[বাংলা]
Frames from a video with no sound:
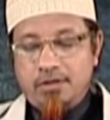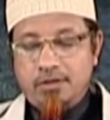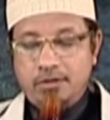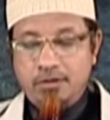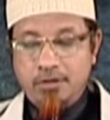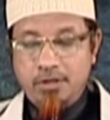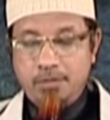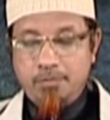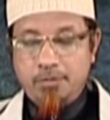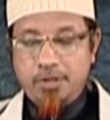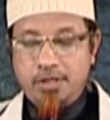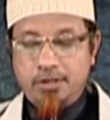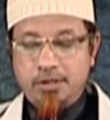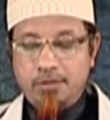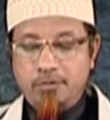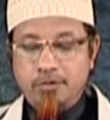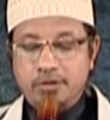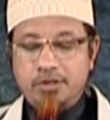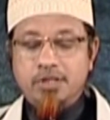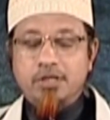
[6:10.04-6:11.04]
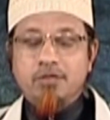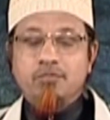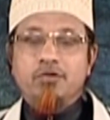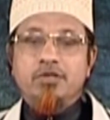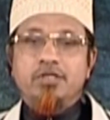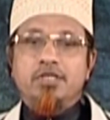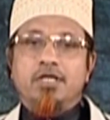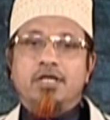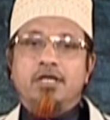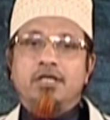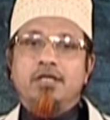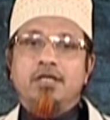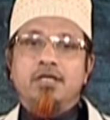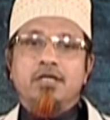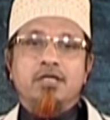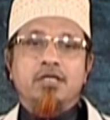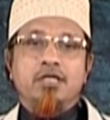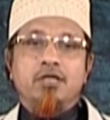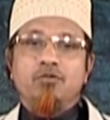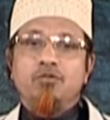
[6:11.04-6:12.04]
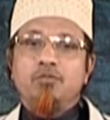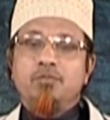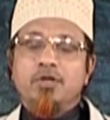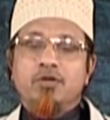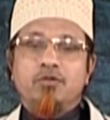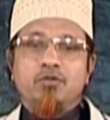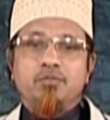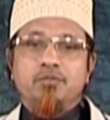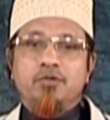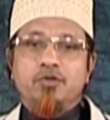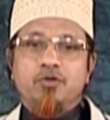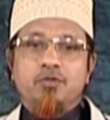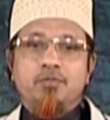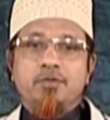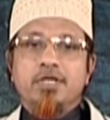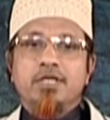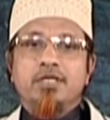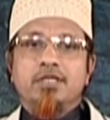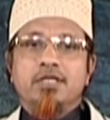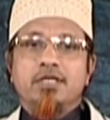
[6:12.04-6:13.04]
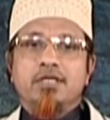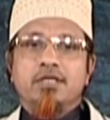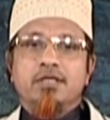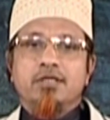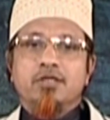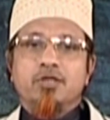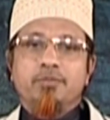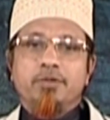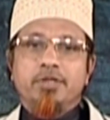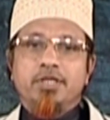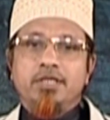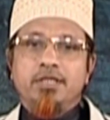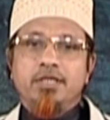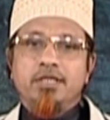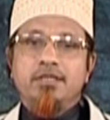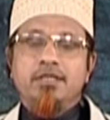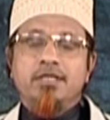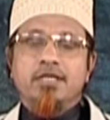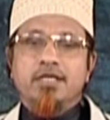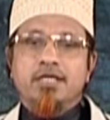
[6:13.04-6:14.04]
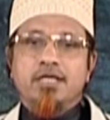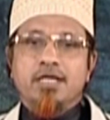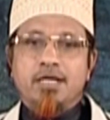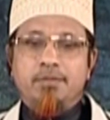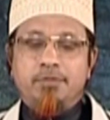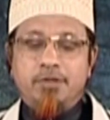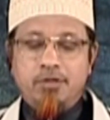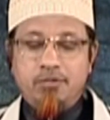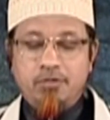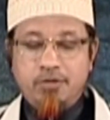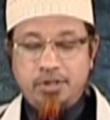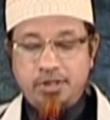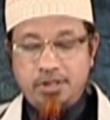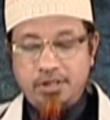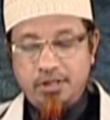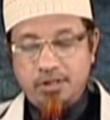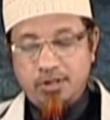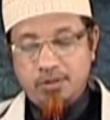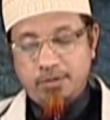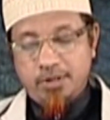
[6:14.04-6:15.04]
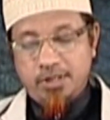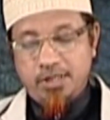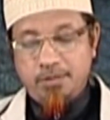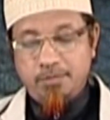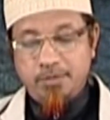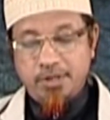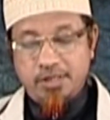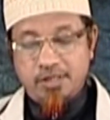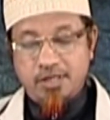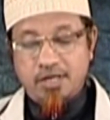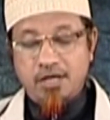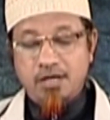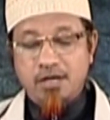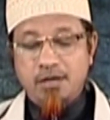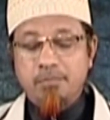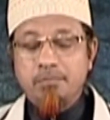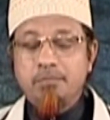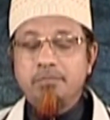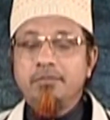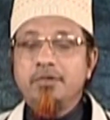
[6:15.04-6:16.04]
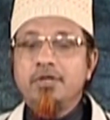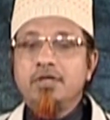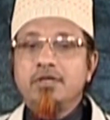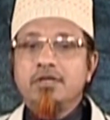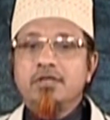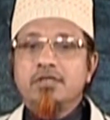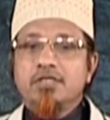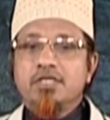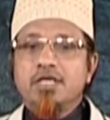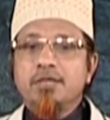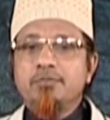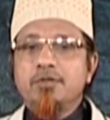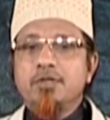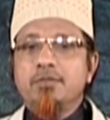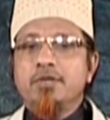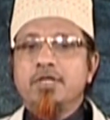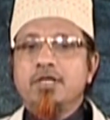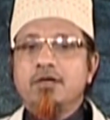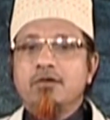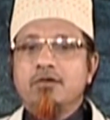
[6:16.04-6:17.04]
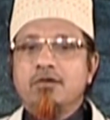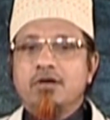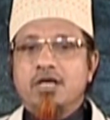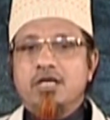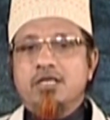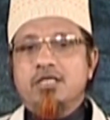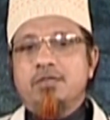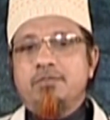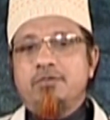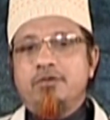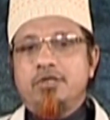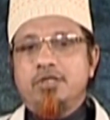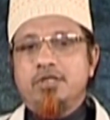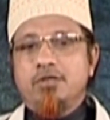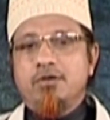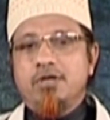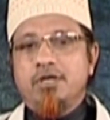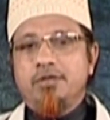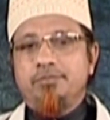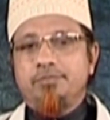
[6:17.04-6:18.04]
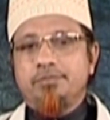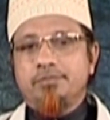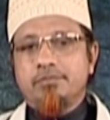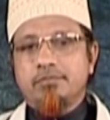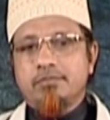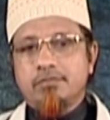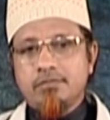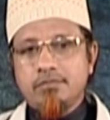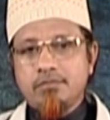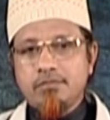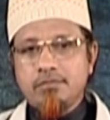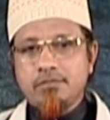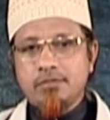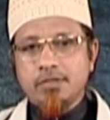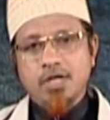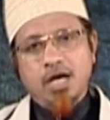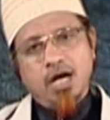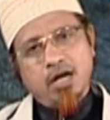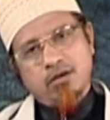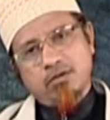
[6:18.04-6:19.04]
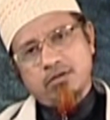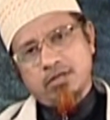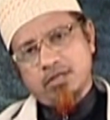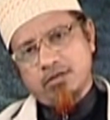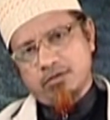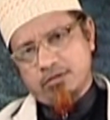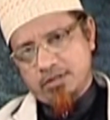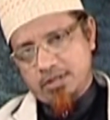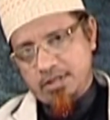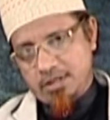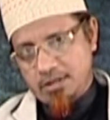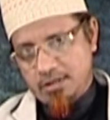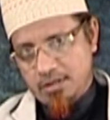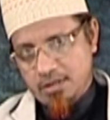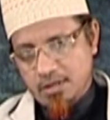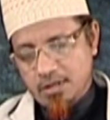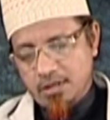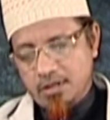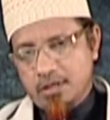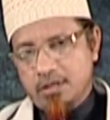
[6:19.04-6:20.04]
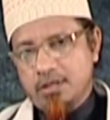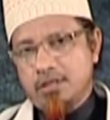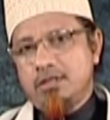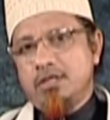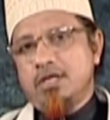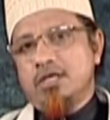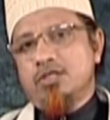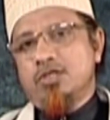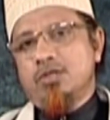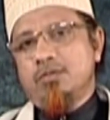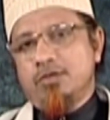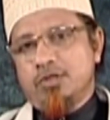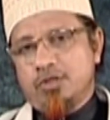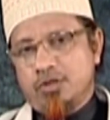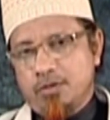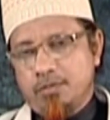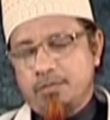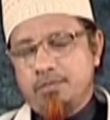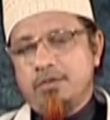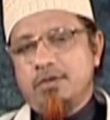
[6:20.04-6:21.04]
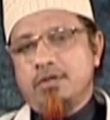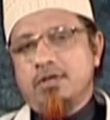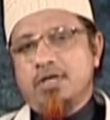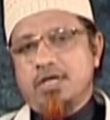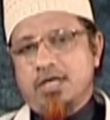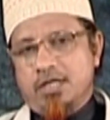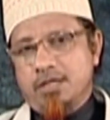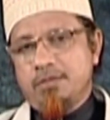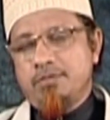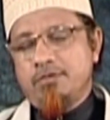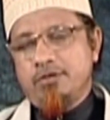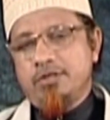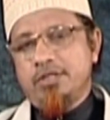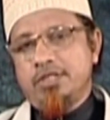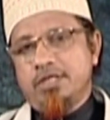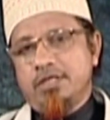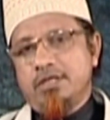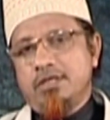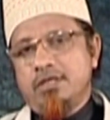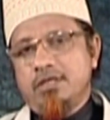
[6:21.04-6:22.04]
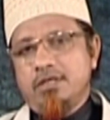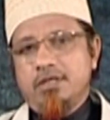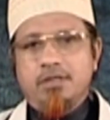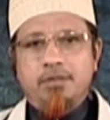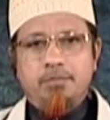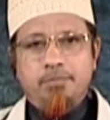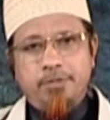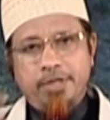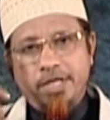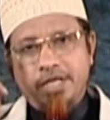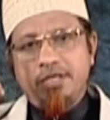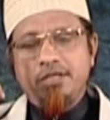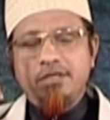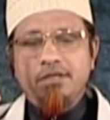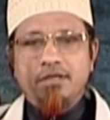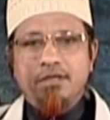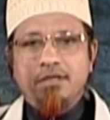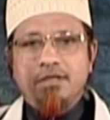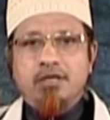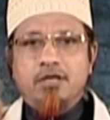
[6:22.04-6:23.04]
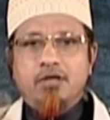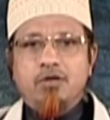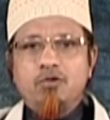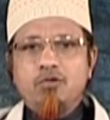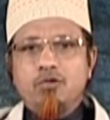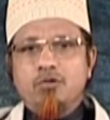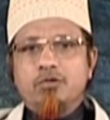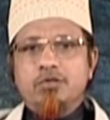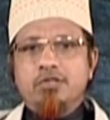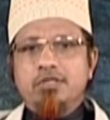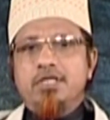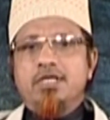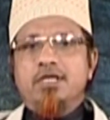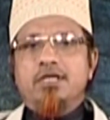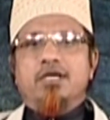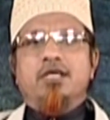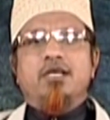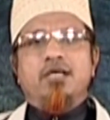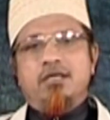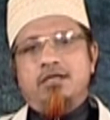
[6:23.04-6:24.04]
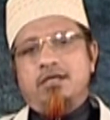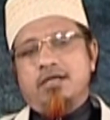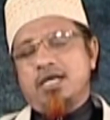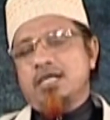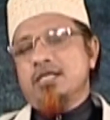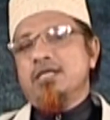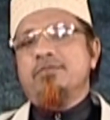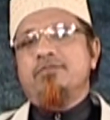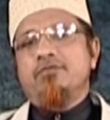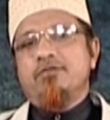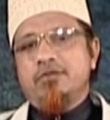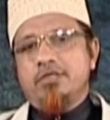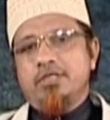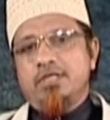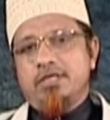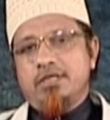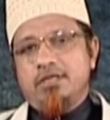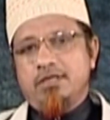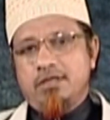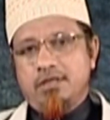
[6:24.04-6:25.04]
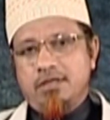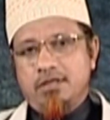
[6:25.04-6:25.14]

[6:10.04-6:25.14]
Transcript: নয় নম্বর আয়তে বলছেন ওজা আল্লাহ নৌমকুম সুবাহতা তোমাদের নিদ্রাকে আমি করেছি তোমাদের বিশ্রাম সাপ্ত মানে হলো কাট হয়ে যাওয়া আক্ষরিক অর্থেই নিদ্রার সময় সব কাট হয়ে যায় ব্রেন গ্লুকোজ নিয়ে কাট করে দেয়